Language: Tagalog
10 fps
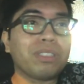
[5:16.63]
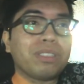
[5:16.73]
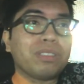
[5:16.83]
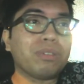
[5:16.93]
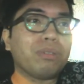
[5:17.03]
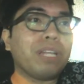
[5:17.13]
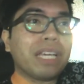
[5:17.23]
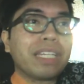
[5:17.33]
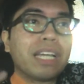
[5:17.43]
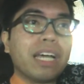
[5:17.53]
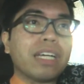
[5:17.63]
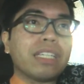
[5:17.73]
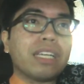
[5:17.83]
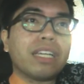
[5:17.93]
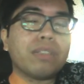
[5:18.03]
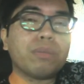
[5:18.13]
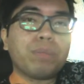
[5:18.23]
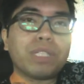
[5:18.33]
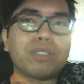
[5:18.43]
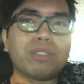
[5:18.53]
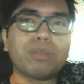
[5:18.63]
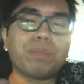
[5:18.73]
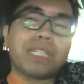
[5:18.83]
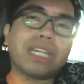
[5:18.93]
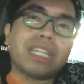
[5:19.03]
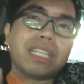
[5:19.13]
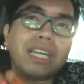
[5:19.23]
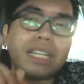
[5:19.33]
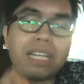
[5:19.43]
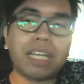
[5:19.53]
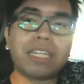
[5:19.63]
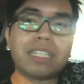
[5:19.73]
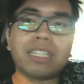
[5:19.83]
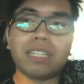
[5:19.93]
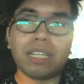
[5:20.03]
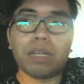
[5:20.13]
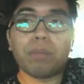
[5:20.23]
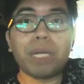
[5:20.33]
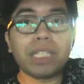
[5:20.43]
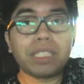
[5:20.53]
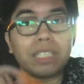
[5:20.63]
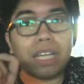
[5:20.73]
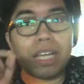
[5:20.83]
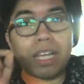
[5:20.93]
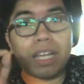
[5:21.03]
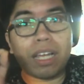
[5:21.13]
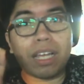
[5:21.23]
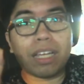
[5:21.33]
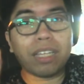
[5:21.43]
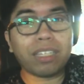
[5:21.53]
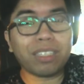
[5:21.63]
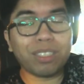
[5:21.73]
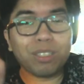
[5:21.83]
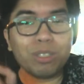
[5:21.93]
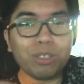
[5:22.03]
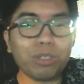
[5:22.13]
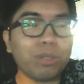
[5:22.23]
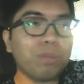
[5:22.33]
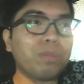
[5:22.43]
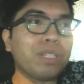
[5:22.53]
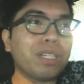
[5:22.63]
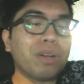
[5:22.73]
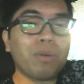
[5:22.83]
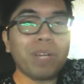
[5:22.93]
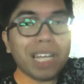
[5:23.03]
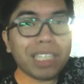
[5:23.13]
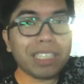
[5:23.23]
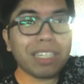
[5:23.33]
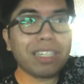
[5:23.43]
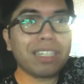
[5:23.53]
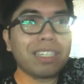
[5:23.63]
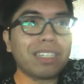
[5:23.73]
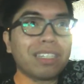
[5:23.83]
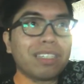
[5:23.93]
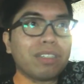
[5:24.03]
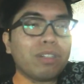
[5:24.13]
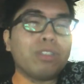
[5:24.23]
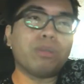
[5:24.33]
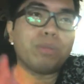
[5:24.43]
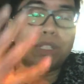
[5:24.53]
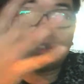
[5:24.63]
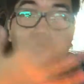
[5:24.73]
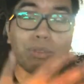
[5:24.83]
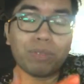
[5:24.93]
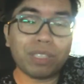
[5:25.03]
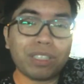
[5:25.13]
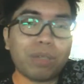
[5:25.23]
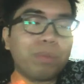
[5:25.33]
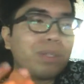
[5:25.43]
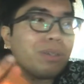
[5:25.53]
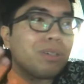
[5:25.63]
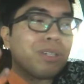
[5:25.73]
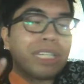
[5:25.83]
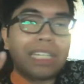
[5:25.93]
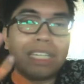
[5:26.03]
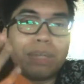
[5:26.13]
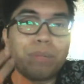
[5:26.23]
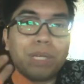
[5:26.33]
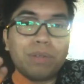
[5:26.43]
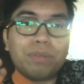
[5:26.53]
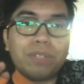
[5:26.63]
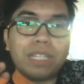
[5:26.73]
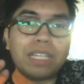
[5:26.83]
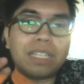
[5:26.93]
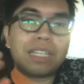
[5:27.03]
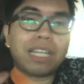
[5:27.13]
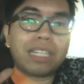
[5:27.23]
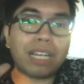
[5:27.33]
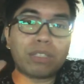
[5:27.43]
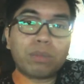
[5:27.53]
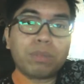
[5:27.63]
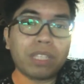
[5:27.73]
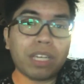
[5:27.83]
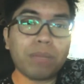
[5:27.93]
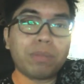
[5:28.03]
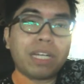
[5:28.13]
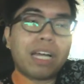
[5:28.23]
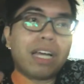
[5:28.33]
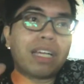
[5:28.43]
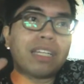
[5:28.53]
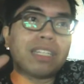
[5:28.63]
So, like lang, ganyan, yung picture, pag nakita, like. But sa YouTube, wala siyang, although may newsfeed siya, pero iba yung feel eh, na nakasubscribe ka,